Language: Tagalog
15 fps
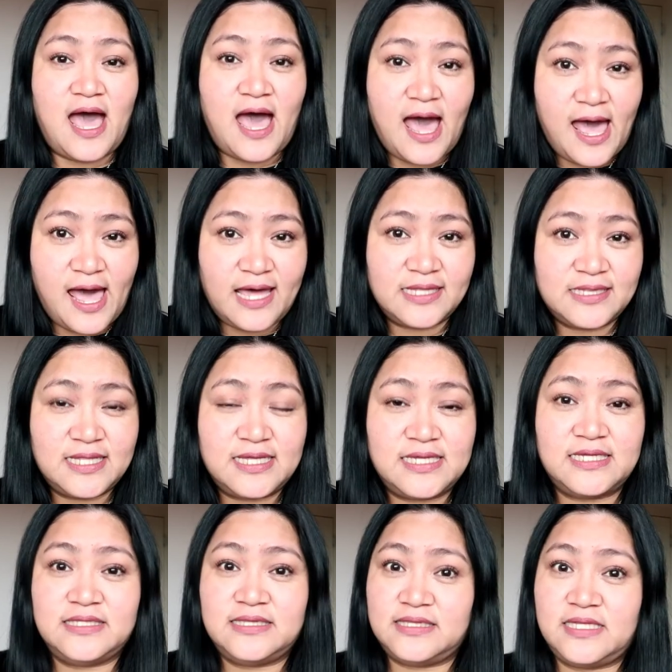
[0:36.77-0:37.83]
at
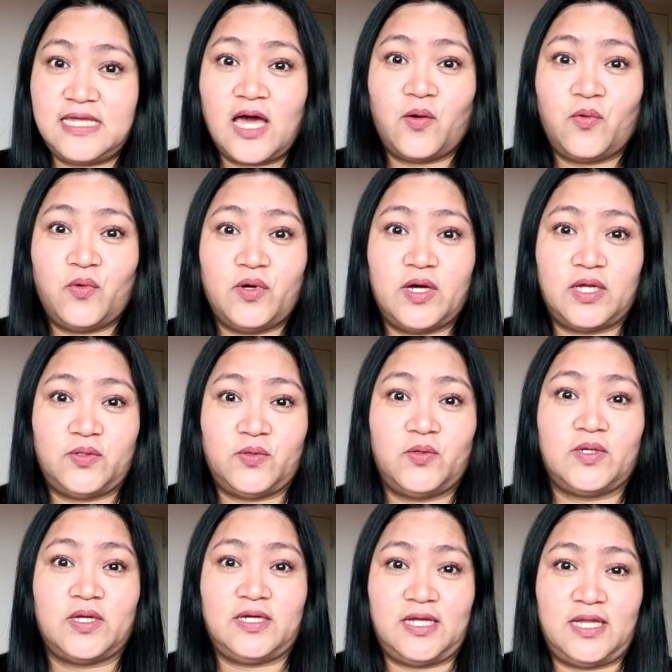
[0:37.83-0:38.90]
hindi ako
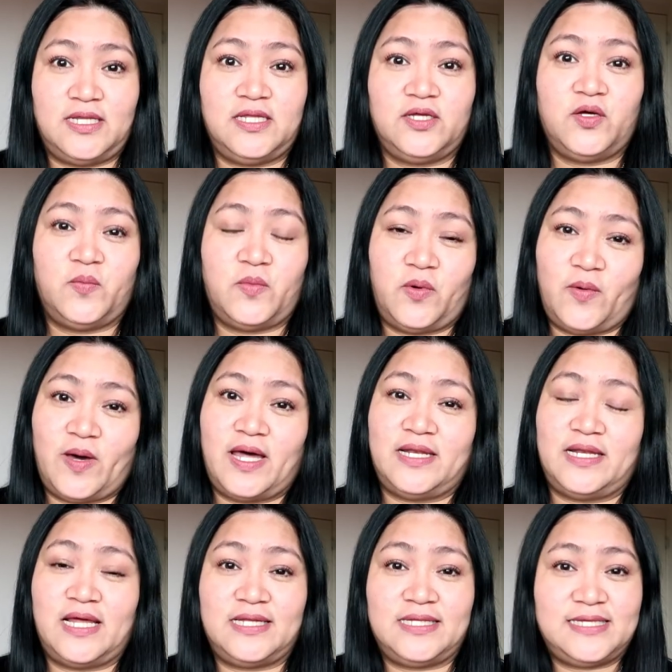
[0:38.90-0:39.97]
ganong kagaling gumawa
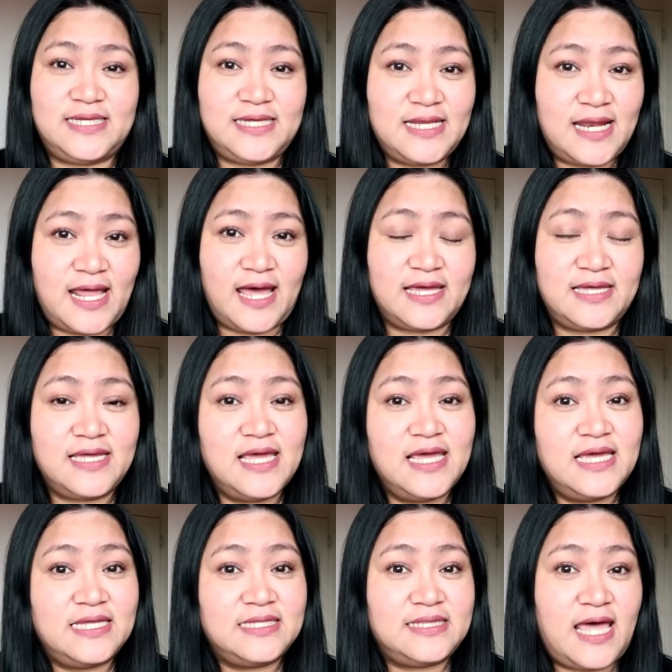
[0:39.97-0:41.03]
ng kilay
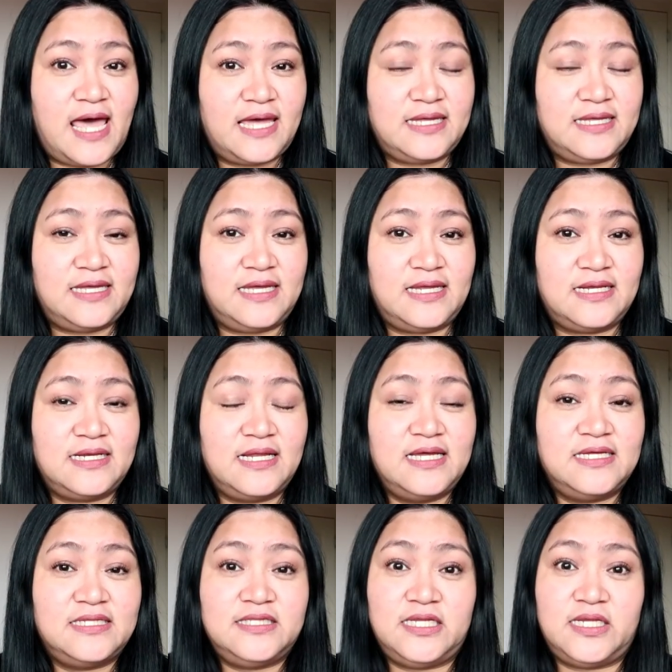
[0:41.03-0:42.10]
dahil
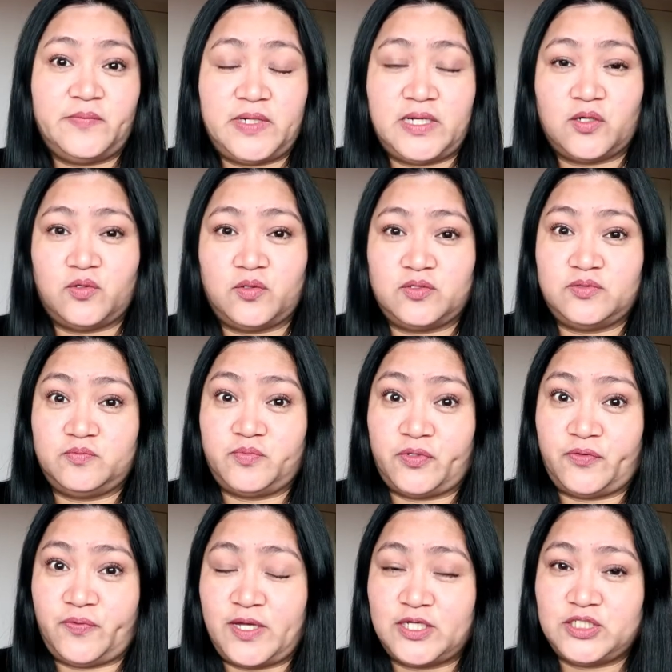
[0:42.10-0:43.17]
hindi naman ako
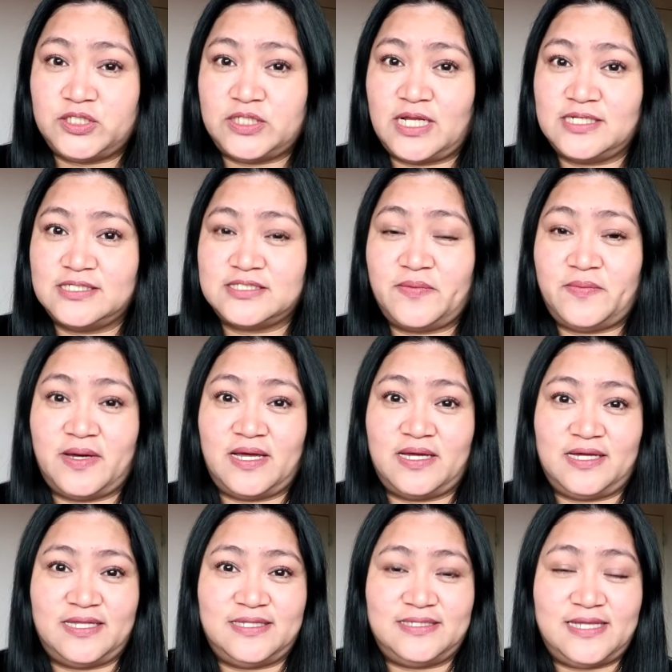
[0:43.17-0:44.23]
professional sa
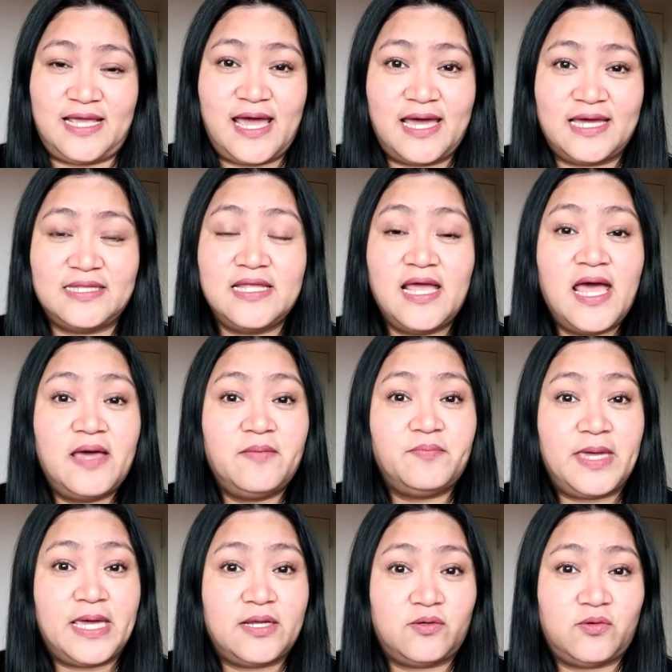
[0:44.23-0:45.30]
mga ganyan.
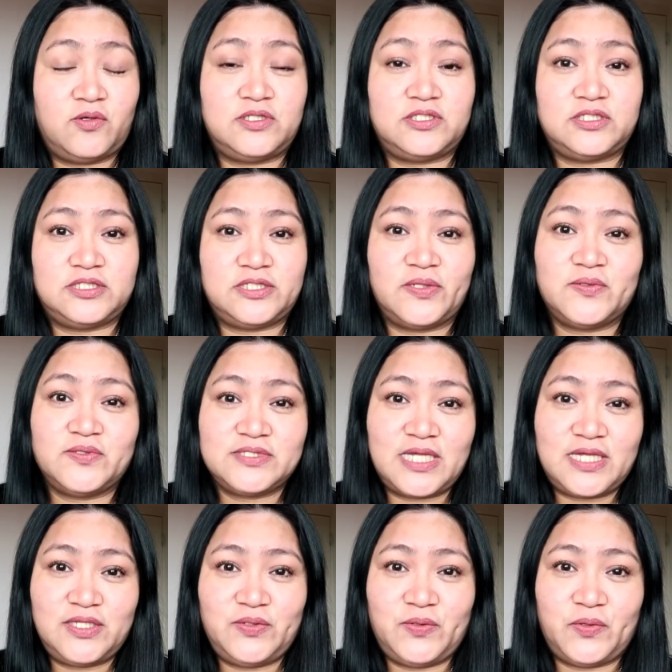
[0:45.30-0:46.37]
Pero, i-share ko
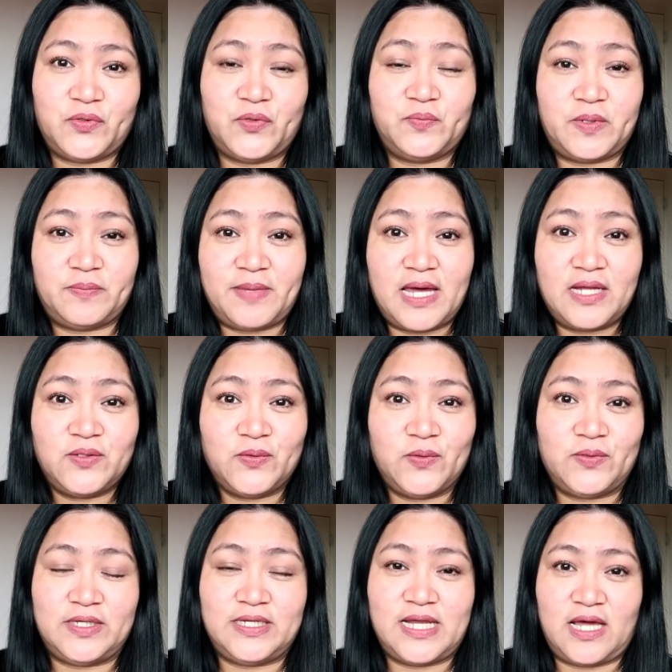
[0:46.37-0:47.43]
sa inyo kung paano ko
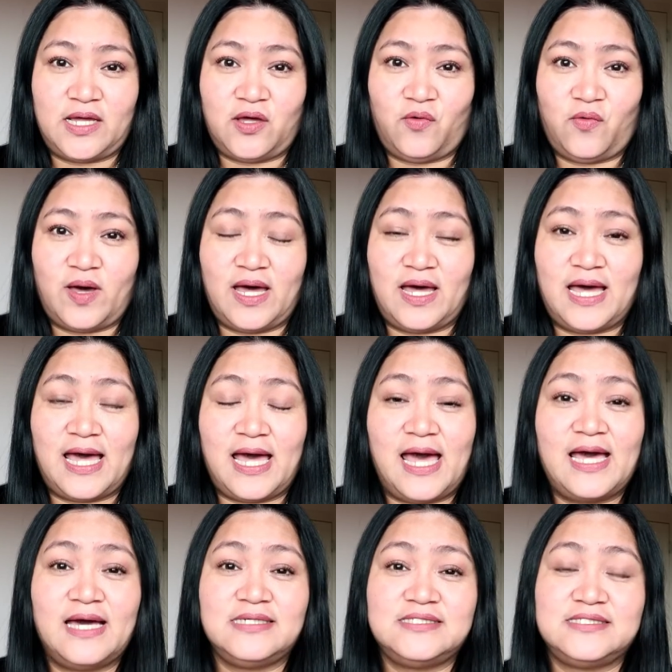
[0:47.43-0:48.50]
ginagawa
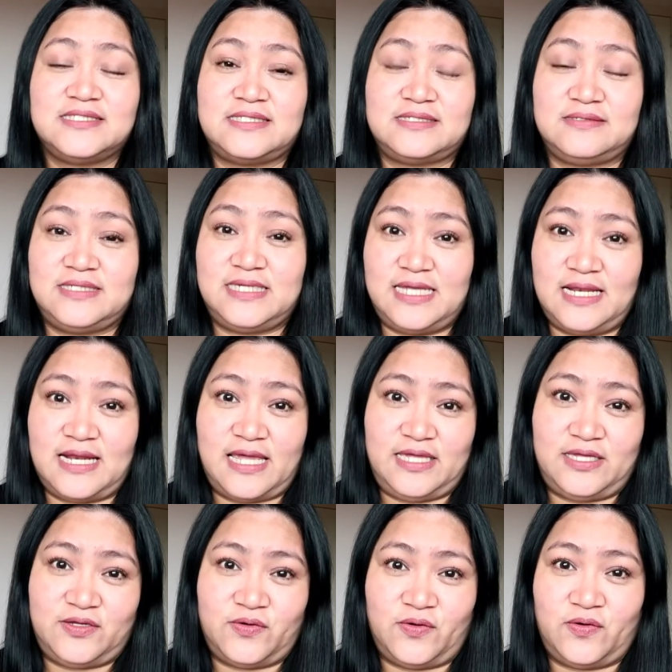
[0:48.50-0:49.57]
ang
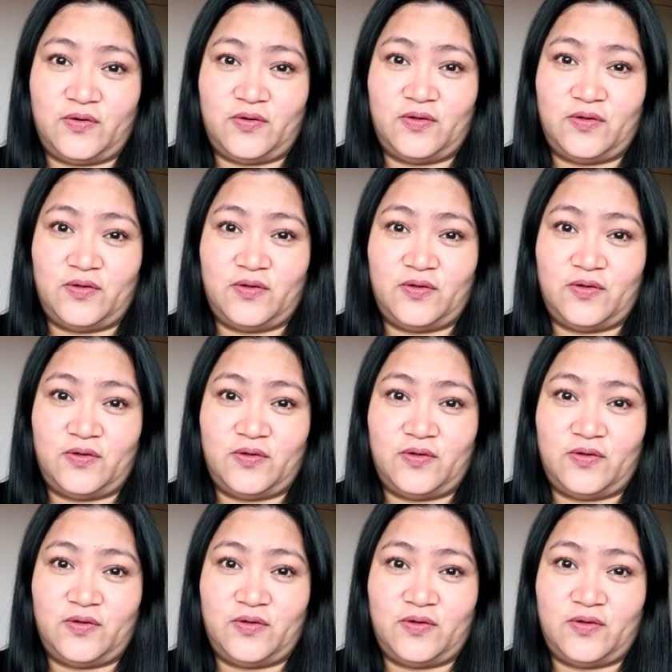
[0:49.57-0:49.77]
kilay ko.